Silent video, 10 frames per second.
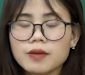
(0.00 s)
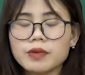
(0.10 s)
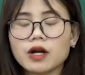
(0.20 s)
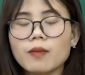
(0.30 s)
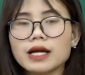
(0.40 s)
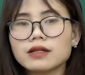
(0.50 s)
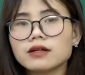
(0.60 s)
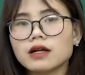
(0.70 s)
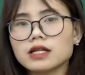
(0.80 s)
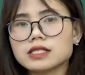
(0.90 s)
mình có bài
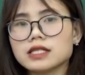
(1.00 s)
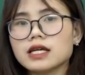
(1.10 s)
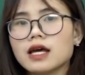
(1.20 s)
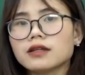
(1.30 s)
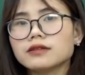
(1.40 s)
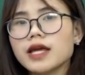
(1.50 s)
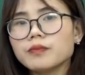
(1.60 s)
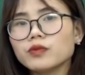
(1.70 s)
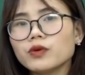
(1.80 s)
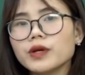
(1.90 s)
thơ đó là gì
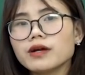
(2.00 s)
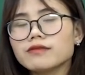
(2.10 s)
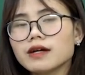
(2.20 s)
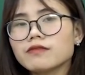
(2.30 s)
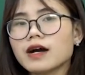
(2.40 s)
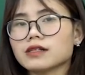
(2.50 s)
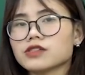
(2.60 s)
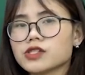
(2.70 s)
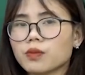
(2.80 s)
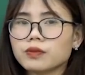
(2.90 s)
đêm khuya văng vẳng
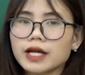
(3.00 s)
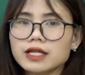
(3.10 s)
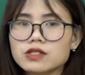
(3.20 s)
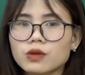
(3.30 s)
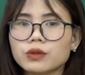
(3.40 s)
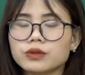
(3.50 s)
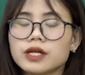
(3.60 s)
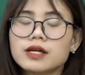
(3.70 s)
trống canh dồn